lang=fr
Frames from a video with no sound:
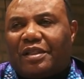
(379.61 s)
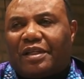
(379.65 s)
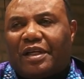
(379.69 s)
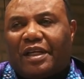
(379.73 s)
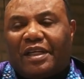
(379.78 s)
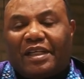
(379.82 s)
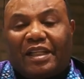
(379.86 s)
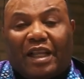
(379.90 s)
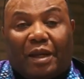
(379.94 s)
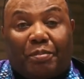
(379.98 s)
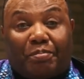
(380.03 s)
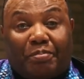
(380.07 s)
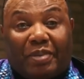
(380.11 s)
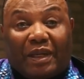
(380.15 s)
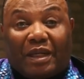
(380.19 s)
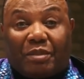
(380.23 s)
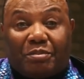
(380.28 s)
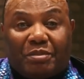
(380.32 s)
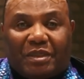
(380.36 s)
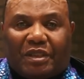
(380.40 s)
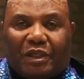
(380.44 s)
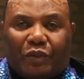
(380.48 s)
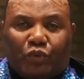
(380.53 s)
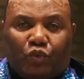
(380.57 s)
et il a
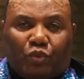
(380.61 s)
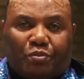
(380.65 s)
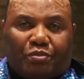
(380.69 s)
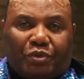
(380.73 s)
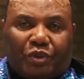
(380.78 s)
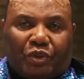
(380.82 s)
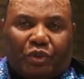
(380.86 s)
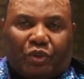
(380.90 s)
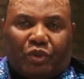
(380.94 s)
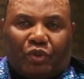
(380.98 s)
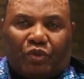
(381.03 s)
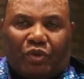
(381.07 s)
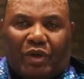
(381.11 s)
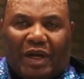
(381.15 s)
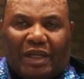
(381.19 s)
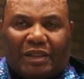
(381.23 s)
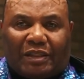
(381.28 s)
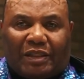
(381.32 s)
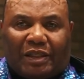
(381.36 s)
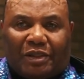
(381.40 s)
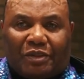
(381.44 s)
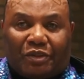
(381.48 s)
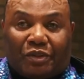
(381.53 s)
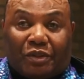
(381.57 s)
permis que nous puissions
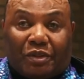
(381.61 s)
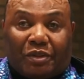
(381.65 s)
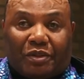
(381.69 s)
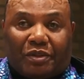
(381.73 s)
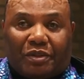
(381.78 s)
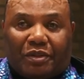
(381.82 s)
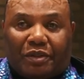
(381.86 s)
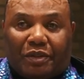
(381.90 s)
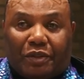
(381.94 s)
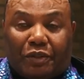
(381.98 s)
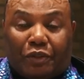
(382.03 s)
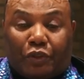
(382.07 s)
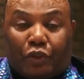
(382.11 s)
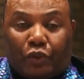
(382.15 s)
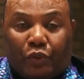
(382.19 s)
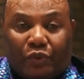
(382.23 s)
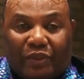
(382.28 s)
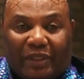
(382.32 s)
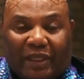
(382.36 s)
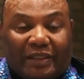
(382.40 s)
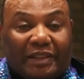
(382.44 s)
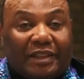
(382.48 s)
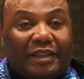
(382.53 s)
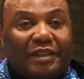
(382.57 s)
atteindre
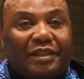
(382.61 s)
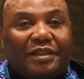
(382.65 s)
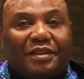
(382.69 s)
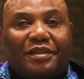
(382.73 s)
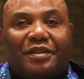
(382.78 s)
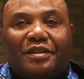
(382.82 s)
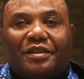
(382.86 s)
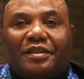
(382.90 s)
cette année